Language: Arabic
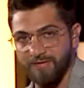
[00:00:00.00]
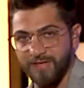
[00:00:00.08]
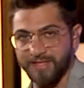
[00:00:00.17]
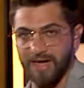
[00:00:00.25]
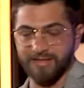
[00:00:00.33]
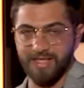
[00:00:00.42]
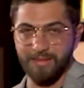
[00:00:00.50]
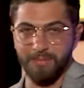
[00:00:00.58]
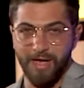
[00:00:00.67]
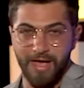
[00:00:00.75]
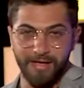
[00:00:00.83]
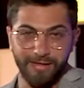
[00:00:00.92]
في تقديم
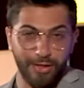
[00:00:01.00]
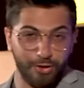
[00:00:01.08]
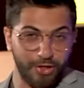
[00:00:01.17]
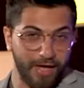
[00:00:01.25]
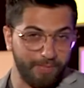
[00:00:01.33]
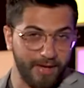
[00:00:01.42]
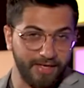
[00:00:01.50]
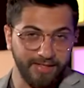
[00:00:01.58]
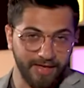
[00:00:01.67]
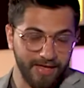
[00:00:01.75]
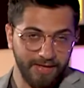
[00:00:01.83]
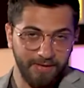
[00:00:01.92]
نشره
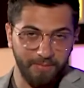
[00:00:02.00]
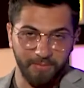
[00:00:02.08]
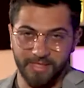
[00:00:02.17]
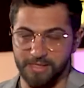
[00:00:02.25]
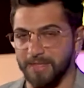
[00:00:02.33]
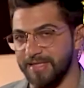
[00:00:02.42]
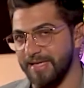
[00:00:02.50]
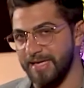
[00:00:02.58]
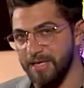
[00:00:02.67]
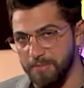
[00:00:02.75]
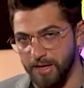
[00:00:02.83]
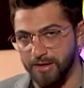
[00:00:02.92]
اخباريه بالنسبه
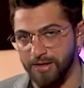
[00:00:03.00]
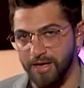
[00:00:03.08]
لهبه